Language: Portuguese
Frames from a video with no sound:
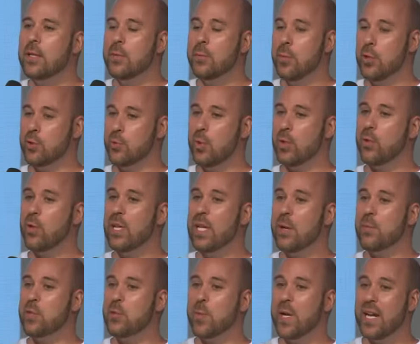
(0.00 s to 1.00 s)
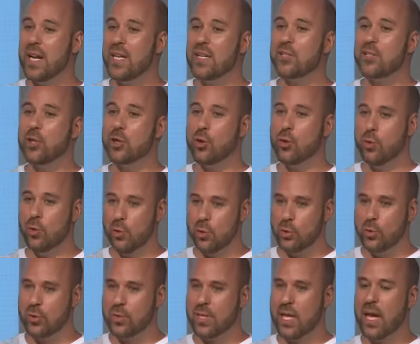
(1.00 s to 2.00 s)
Pois quando olhamos para este
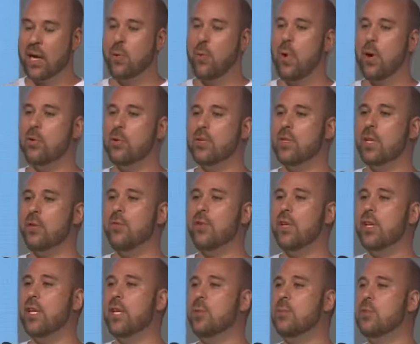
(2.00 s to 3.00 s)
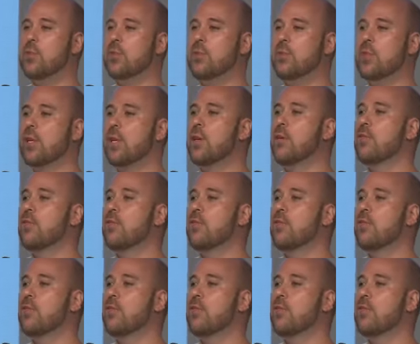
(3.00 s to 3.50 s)
todos a qual nos referimos,